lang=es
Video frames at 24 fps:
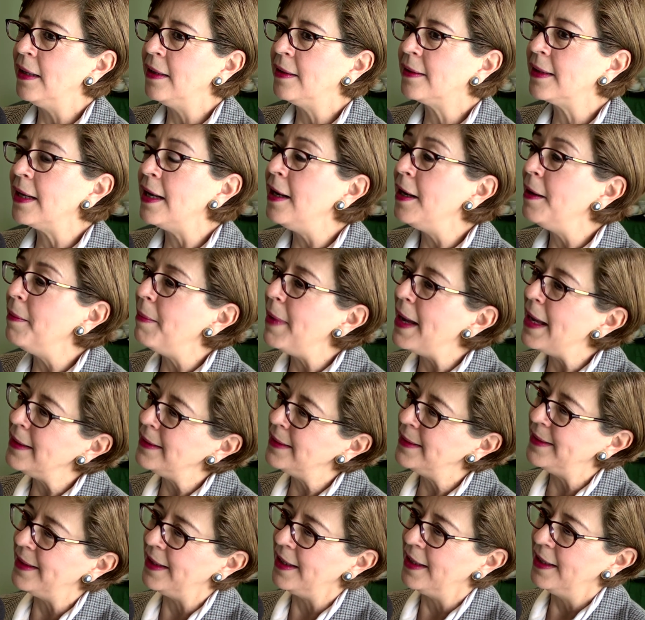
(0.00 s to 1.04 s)

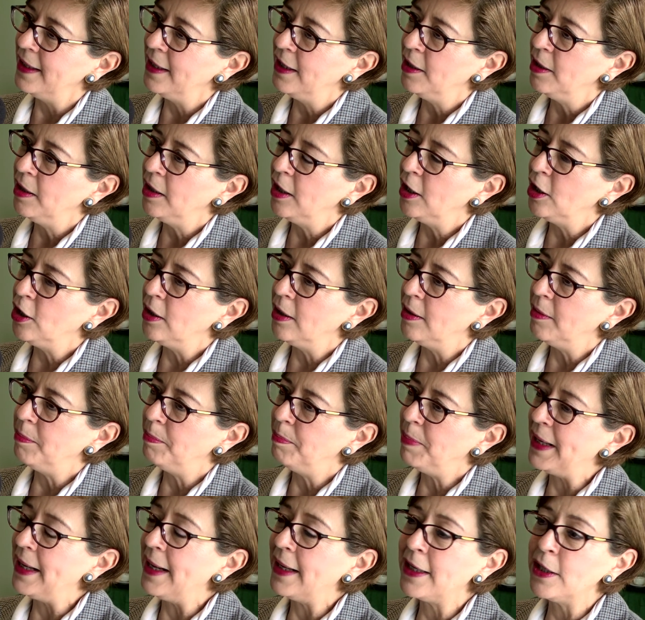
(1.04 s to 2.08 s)
relevante
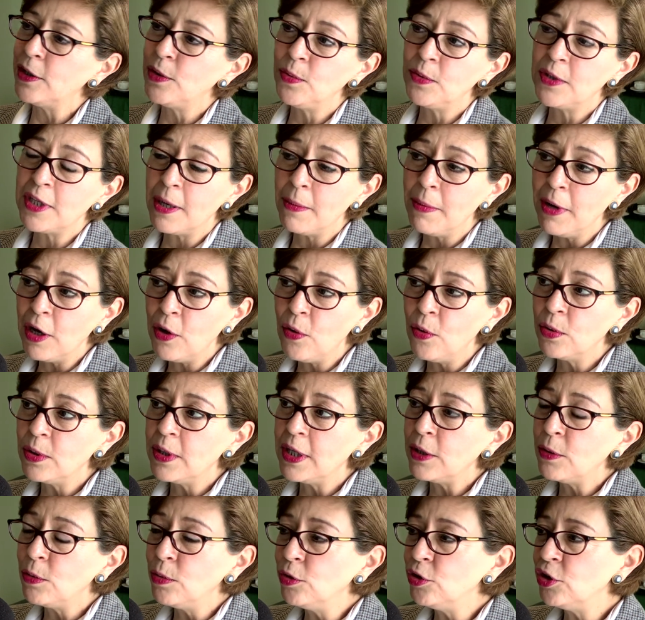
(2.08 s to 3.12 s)
para que tu trabajo
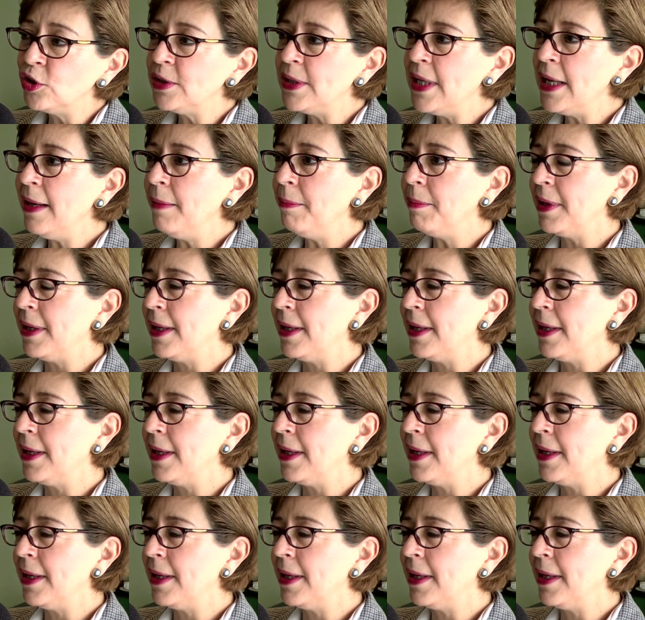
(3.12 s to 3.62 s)
te guste,